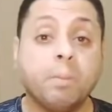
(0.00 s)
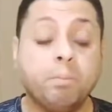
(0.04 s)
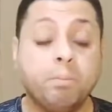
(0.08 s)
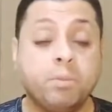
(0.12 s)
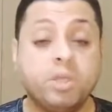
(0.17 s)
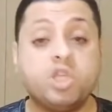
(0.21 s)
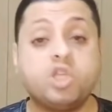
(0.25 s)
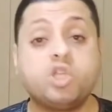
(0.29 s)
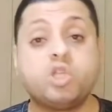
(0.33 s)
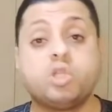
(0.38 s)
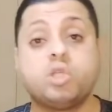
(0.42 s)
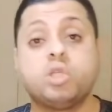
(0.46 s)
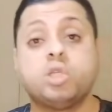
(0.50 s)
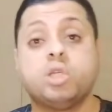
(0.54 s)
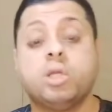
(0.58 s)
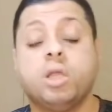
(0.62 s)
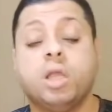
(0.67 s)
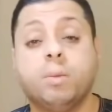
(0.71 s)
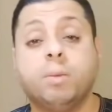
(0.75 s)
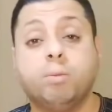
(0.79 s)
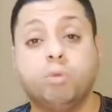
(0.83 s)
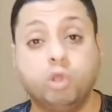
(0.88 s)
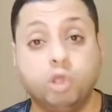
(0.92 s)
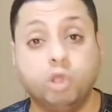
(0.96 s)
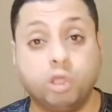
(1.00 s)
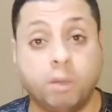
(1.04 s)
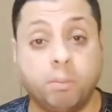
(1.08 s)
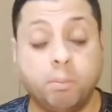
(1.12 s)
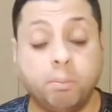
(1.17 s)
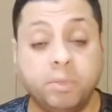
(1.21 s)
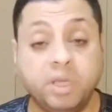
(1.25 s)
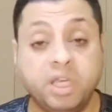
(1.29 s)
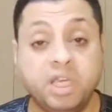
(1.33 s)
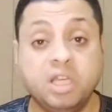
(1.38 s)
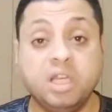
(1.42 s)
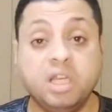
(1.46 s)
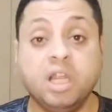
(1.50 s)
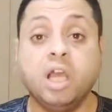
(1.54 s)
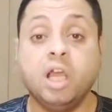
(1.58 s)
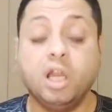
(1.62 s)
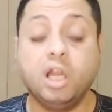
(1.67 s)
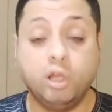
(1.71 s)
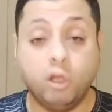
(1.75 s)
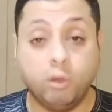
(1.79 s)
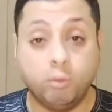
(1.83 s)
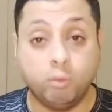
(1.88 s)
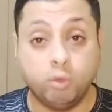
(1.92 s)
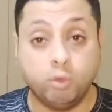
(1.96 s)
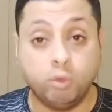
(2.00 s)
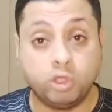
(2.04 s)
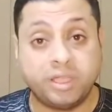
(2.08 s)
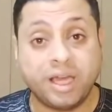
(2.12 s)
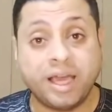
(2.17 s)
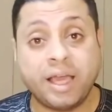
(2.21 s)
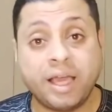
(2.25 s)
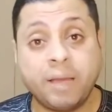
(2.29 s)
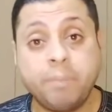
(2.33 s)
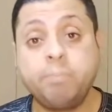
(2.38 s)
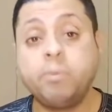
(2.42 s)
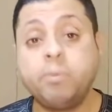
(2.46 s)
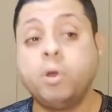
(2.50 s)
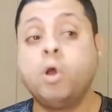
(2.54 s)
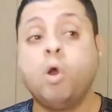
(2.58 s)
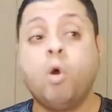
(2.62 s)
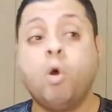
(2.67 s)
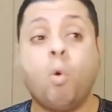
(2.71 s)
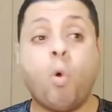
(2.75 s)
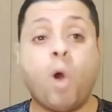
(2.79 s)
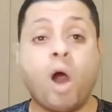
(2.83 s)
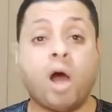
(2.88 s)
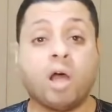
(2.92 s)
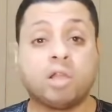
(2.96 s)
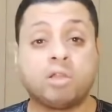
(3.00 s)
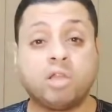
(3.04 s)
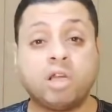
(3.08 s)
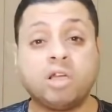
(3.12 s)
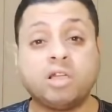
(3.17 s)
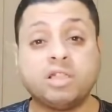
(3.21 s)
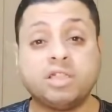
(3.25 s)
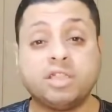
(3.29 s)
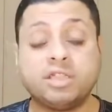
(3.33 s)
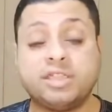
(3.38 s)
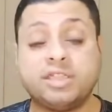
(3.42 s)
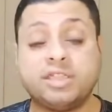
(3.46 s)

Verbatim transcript: مش منضمين للمنتخب واعتقد